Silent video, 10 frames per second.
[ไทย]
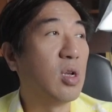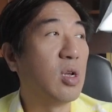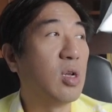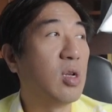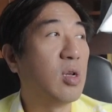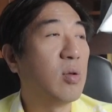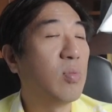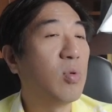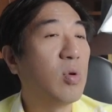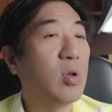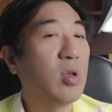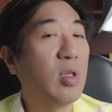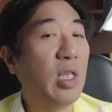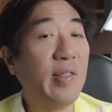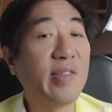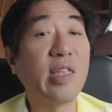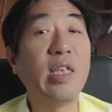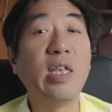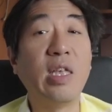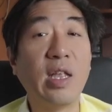เอ่อพวกอินท
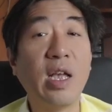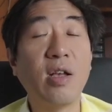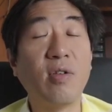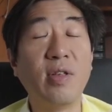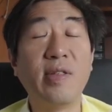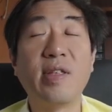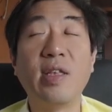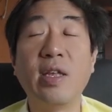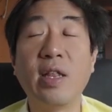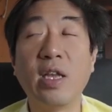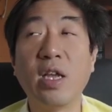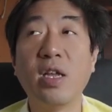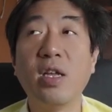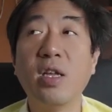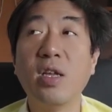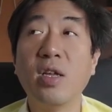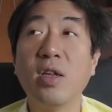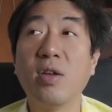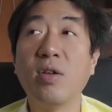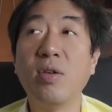รีย์นะของอินทรีย์อะไรเงี้ย
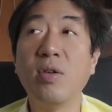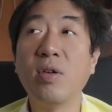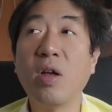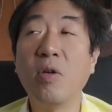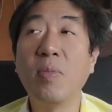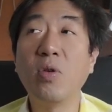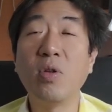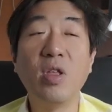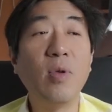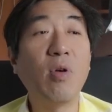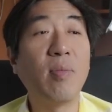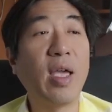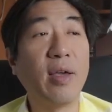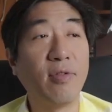คือเขาเป็นคนที่มีควา